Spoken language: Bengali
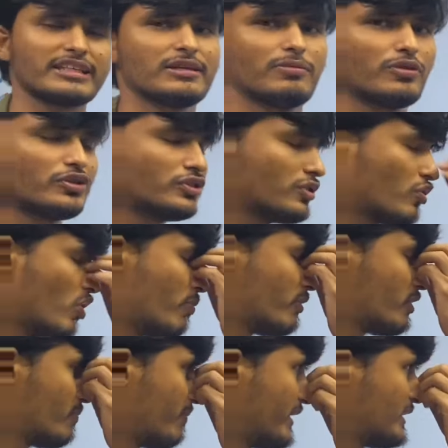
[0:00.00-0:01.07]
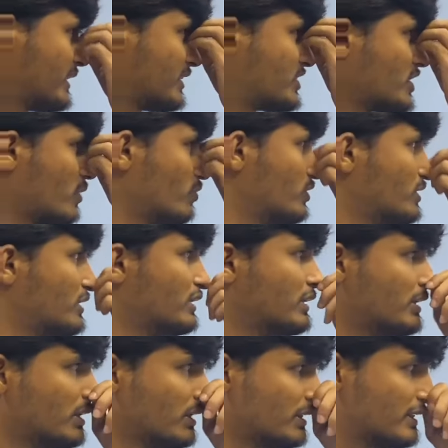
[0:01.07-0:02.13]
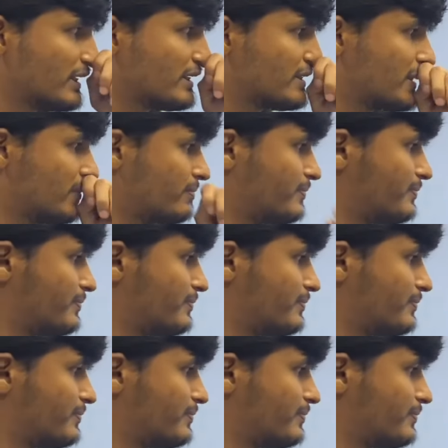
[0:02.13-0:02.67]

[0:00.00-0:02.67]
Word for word: এক্সাম হলে যদি কমন পাইতে চাও ঠিক আছে